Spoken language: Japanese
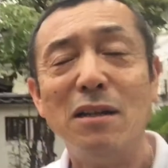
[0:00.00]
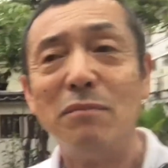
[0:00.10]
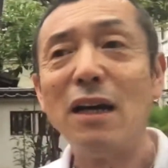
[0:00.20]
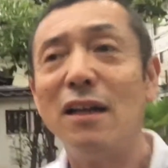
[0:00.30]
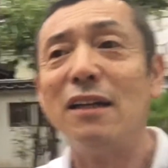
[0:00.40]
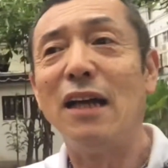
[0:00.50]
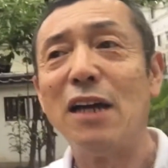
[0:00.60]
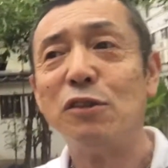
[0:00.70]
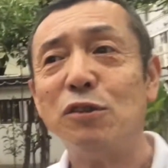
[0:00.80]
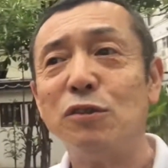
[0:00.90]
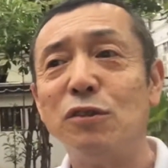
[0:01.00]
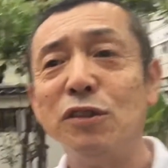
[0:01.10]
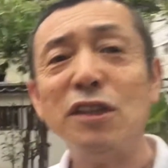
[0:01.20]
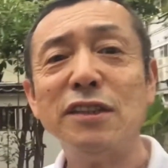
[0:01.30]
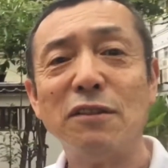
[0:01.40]
まああのー、
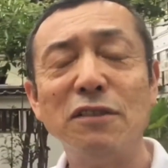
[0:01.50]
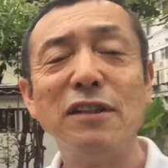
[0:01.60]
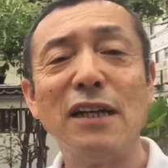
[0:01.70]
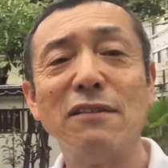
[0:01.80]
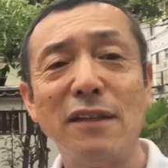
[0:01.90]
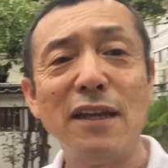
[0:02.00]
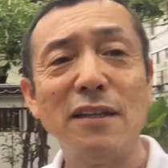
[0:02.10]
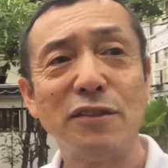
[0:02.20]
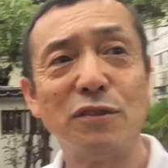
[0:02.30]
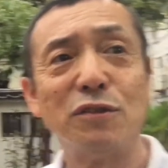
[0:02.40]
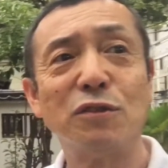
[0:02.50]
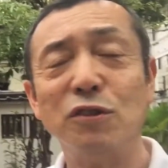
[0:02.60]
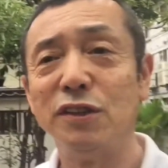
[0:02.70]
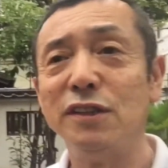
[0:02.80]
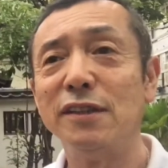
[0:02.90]
神社本来はねその
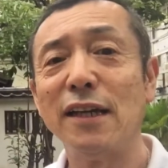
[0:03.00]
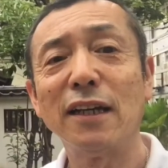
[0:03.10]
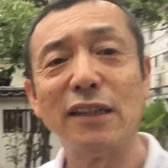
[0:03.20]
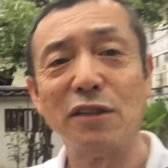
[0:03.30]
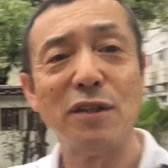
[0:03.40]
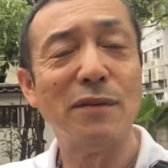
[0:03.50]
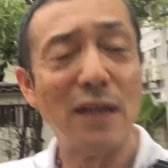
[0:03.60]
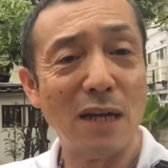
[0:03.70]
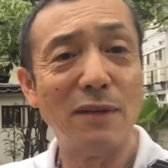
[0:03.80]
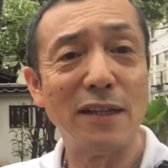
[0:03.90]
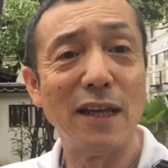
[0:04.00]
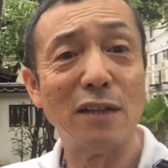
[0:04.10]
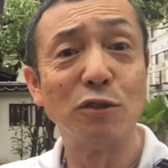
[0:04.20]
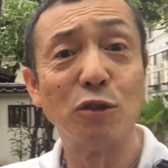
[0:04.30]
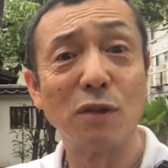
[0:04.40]
ご神体が例えば山であ
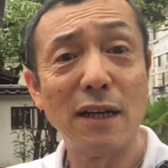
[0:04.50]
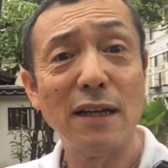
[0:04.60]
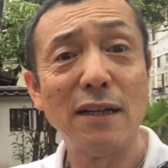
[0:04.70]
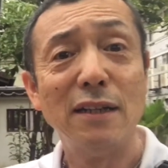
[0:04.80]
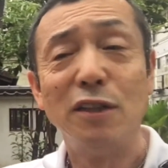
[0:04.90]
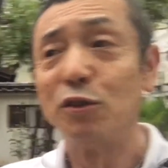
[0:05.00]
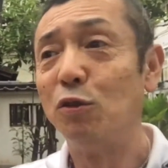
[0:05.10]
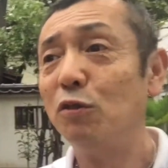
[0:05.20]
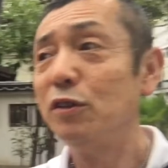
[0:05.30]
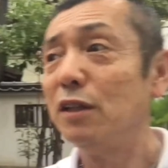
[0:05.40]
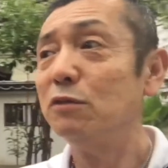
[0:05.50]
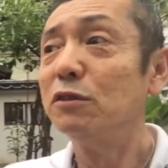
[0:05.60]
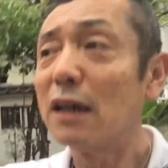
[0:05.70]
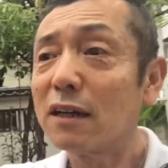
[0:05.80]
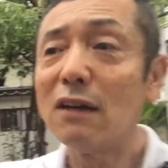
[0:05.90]
るとか、その本殿の
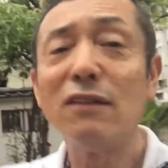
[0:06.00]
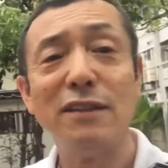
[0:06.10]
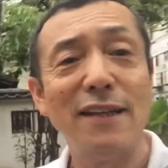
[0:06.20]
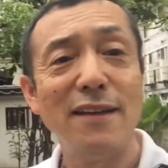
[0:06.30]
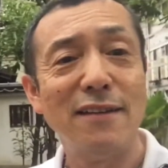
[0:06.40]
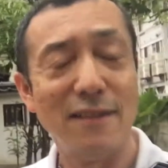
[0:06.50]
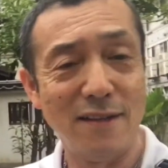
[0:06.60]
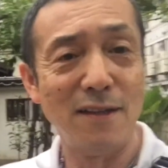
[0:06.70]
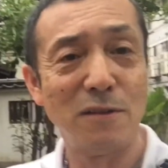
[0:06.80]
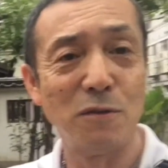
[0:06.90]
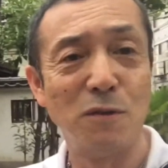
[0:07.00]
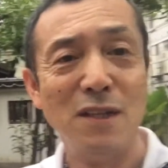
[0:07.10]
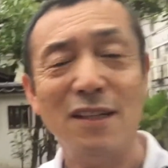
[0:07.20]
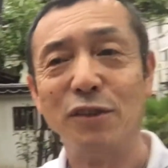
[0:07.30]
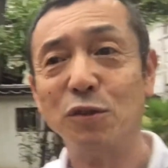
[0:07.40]
裏側にね、えー、と
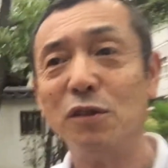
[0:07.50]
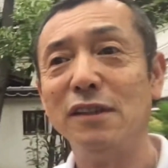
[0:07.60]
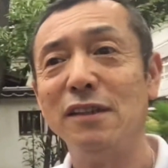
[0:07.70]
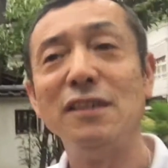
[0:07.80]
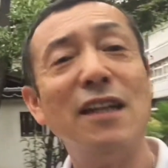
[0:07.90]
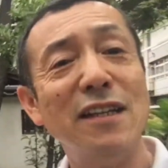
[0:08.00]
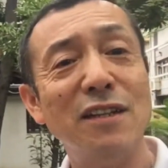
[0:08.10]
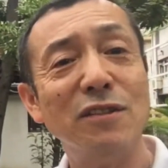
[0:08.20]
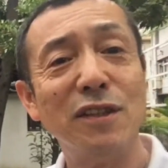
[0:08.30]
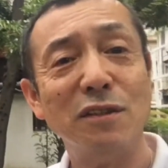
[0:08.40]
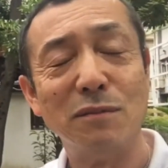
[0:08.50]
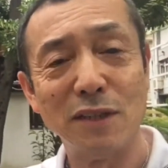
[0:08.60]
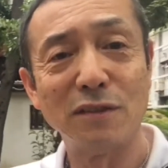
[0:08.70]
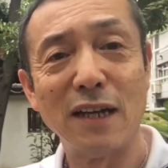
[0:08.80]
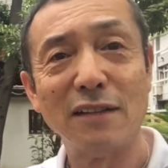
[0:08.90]
すごいいいエネルギーの
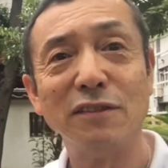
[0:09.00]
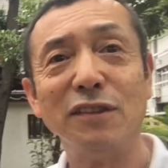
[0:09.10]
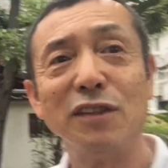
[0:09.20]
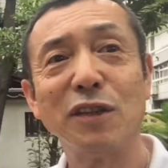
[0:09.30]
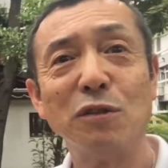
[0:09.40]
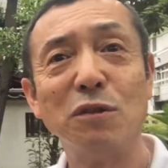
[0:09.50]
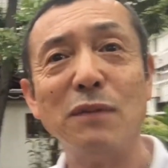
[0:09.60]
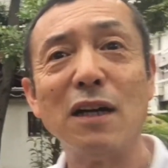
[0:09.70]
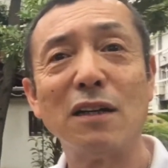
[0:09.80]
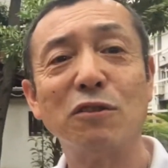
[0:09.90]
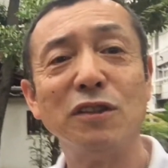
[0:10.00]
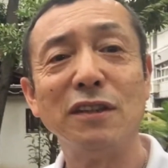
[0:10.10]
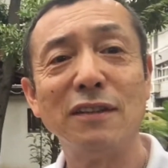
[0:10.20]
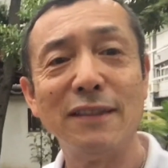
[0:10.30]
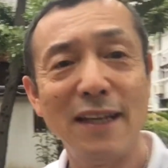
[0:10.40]
場所があるんですけど、まあこち
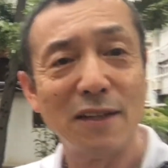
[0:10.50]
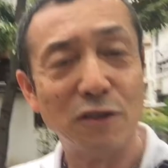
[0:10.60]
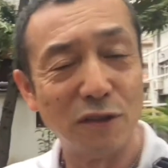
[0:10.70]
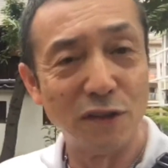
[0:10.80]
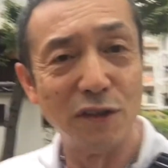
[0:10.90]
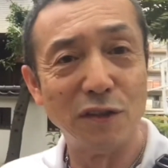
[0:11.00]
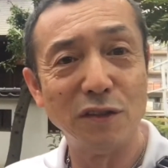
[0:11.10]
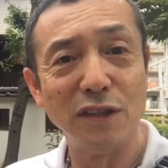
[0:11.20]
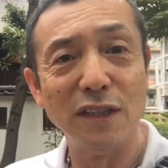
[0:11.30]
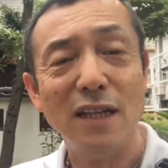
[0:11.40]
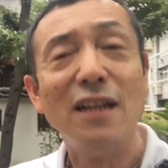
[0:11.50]
らはねご存知のように、